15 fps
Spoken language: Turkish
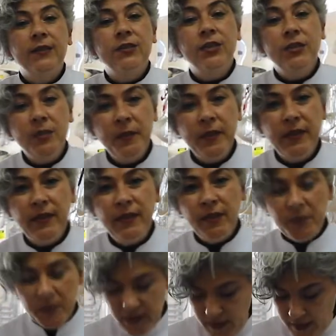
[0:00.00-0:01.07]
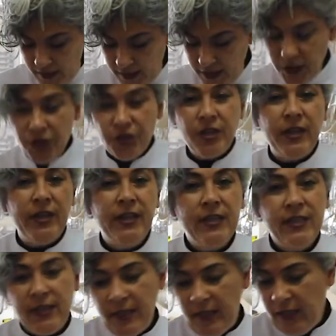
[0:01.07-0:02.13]
Çetimeklerimizi iyice
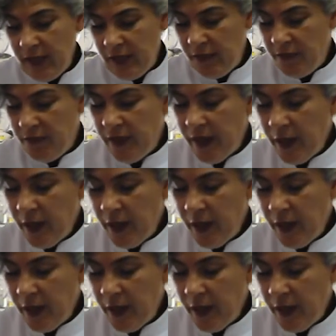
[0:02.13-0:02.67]
ezdik ve